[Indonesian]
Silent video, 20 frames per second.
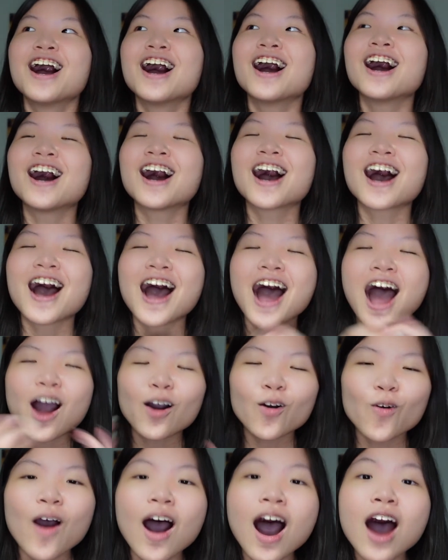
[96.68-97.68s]
uh,
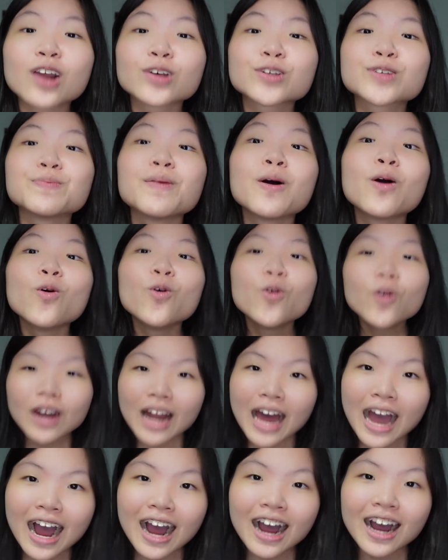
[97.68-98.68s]
aku harus
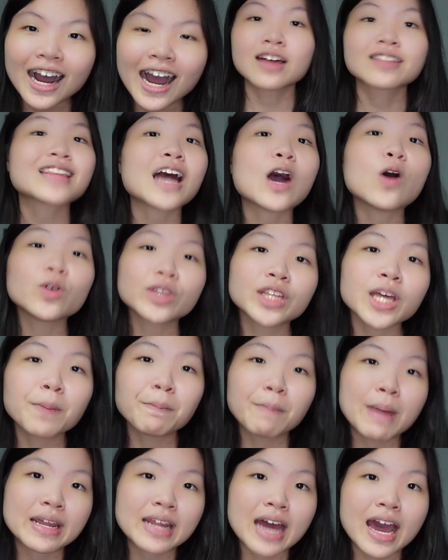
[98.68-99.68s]
mengulang takutnya
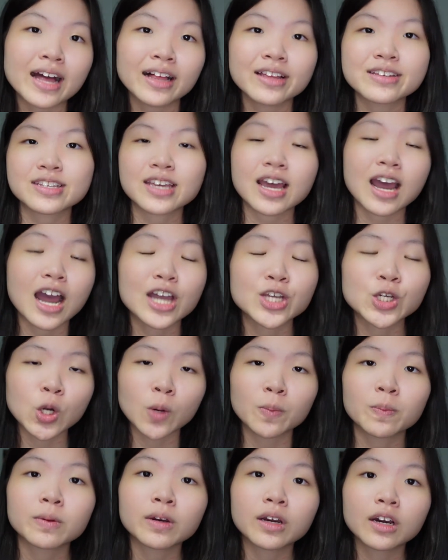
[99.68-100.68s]
band IELTS-nya nggak
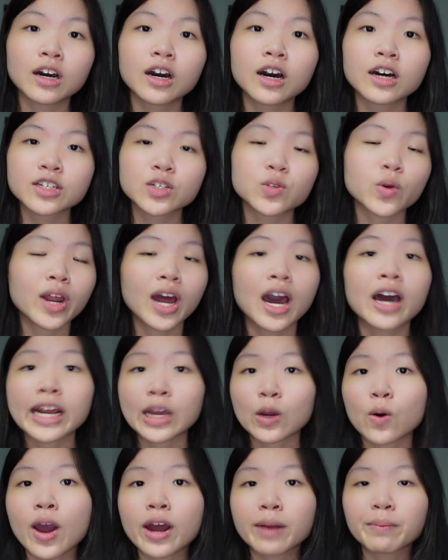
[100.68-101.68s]
cukup uh, sesuai dengan
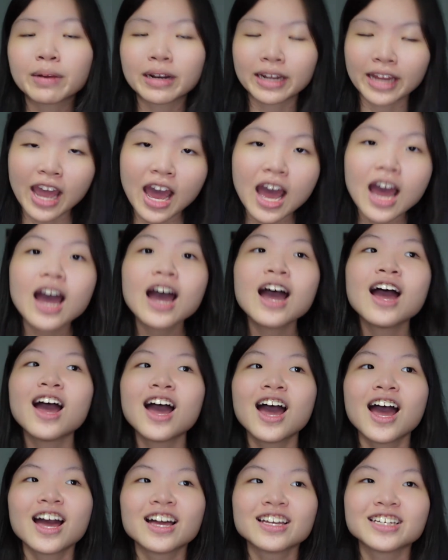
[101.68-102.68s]
requirement ya
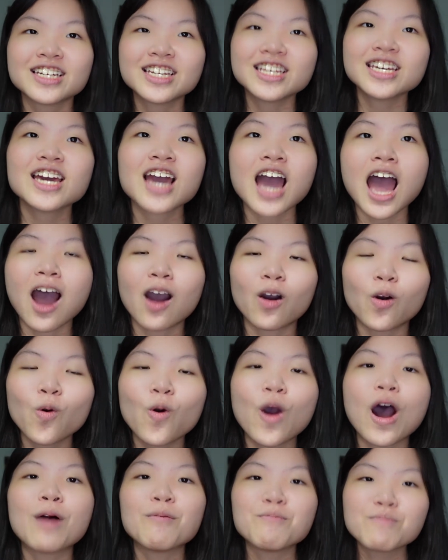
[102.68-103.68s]
jadi aku
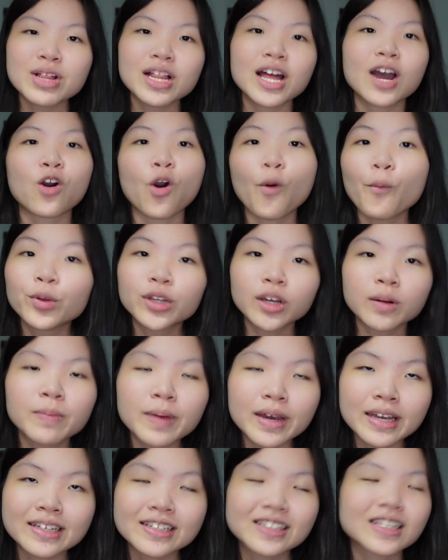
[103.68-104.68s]
ambil yang computer
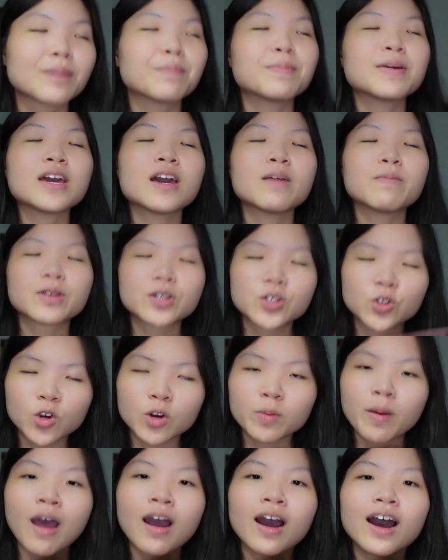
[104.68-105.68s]
based tapi bersyukur
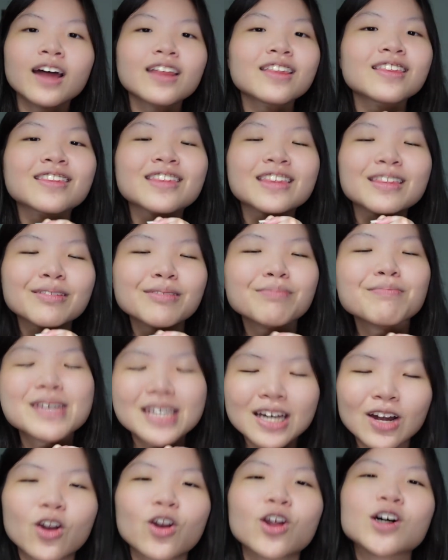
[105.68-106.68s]
banget
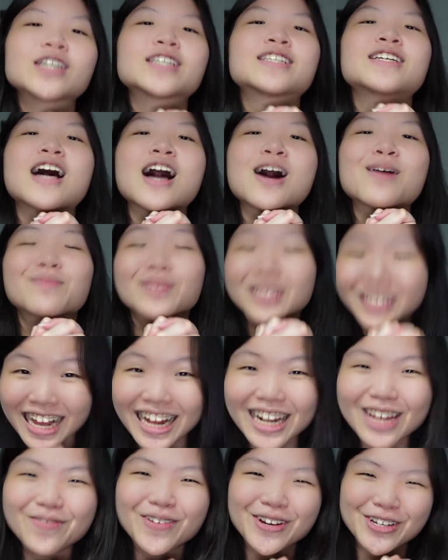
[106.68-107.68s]
bisa lolos dalam
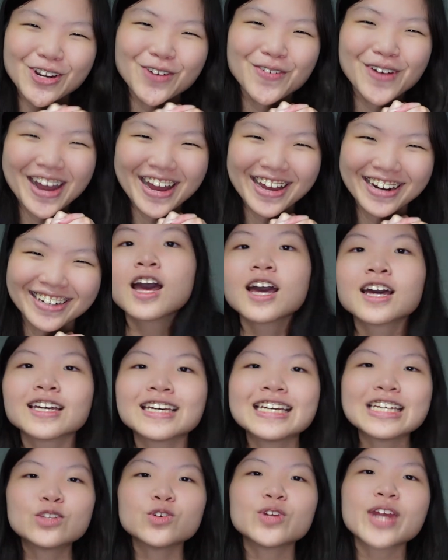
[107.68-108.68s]
sekali percobaan
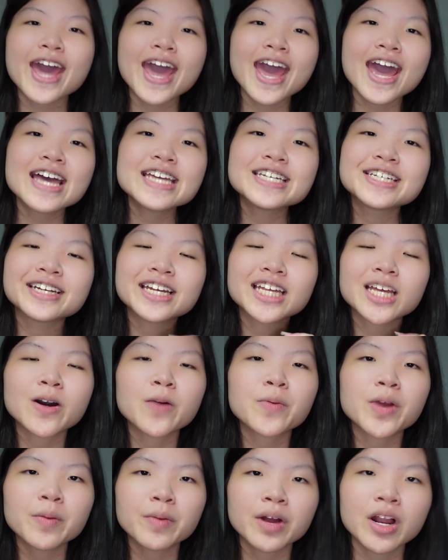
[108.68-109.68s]
gitu deh jadi tanpa
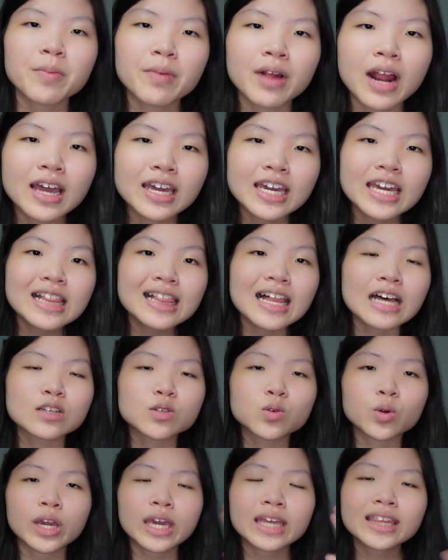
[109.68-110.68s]
berlama-lama lagi
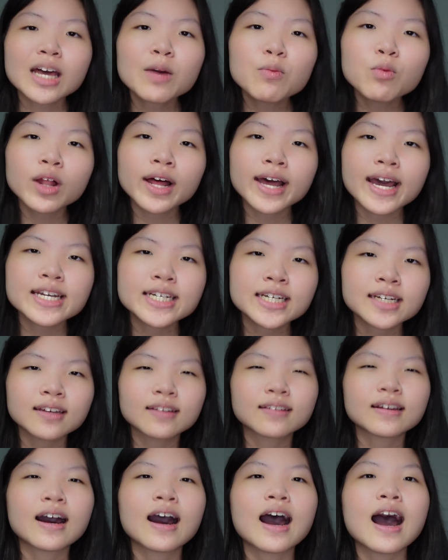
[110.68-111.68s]
langsung kita mulai aja
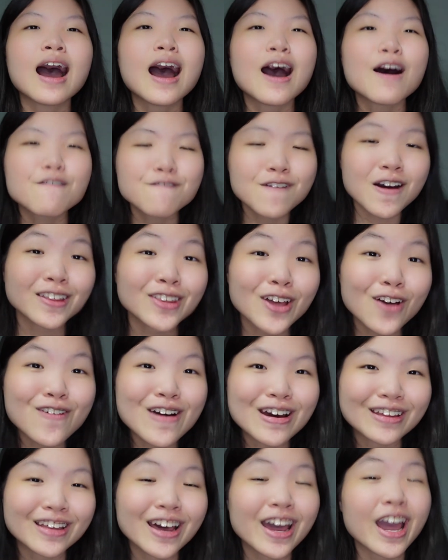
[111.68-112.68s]
tentang
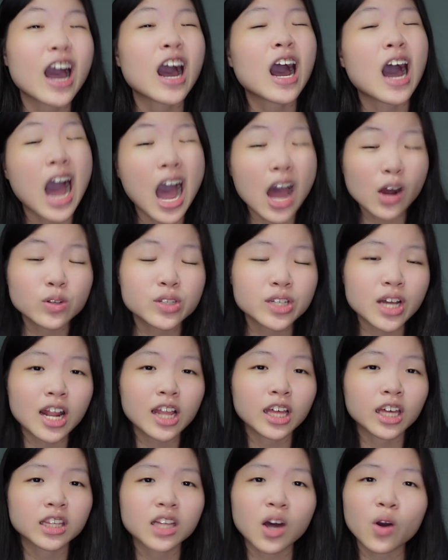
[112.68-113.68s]
fakta-fakta yang harus kalian
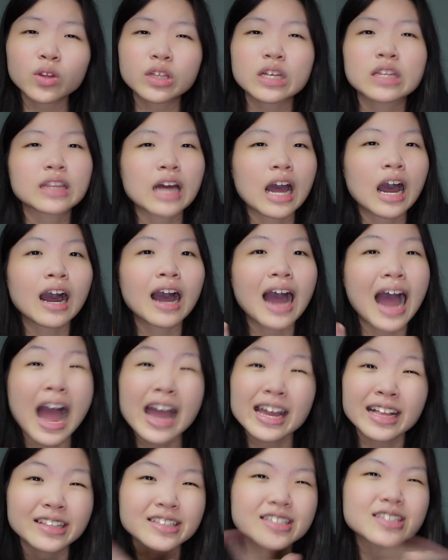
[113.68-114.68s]
ketahui tentang
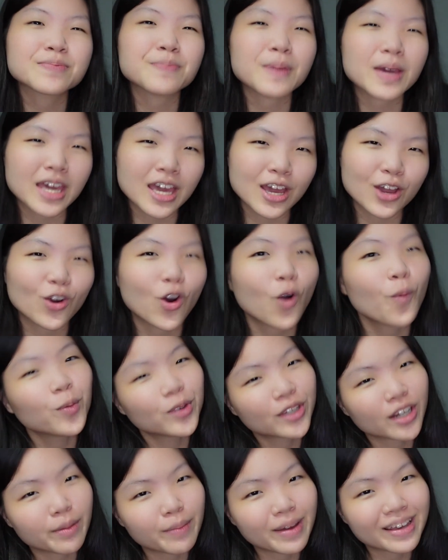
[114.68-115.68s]
IELTS speaking computer